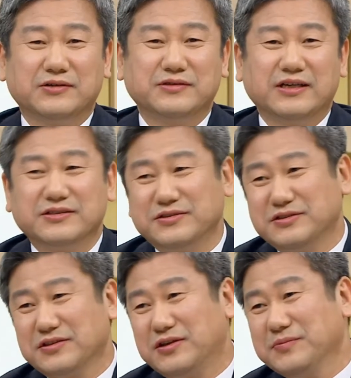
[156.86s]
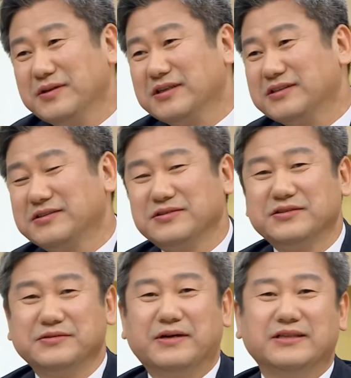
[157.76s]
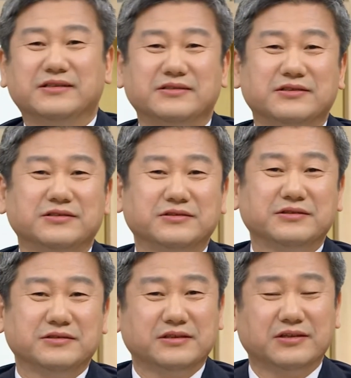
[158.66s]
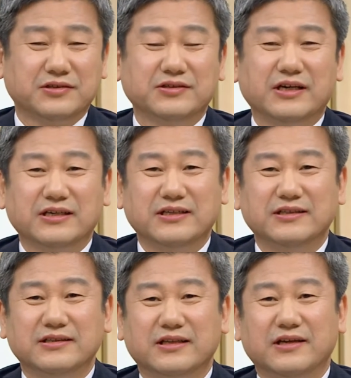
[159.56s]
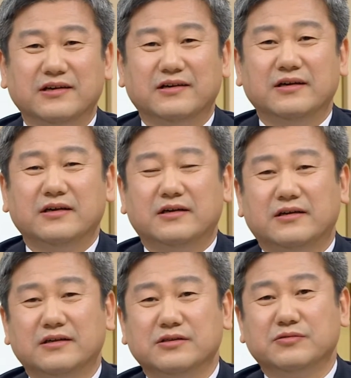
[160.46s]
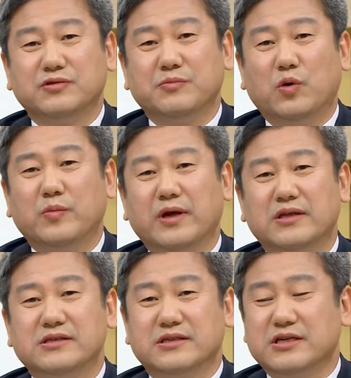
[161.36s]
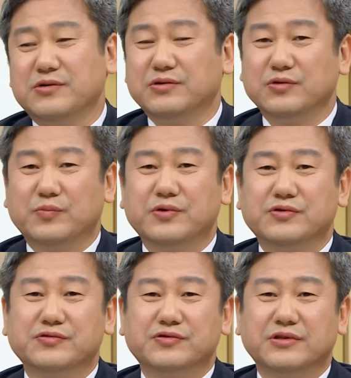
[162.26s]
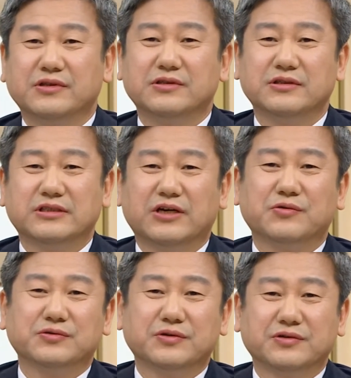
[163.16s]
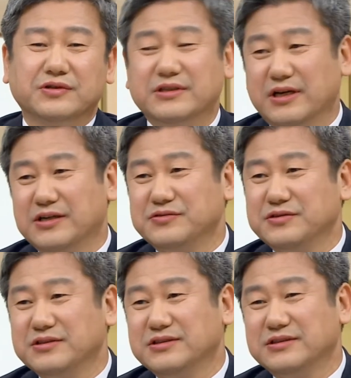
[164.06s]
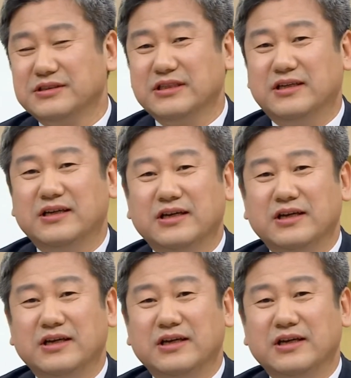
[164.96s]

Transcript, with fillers: 하고 나서 이제 커피 같은 것들을 많이 드시는 그런 성향이 있는데요. 어, 우리 몸에 이제 체온을 높여줄 수 있는 차로서 선택할 수 있는 것들이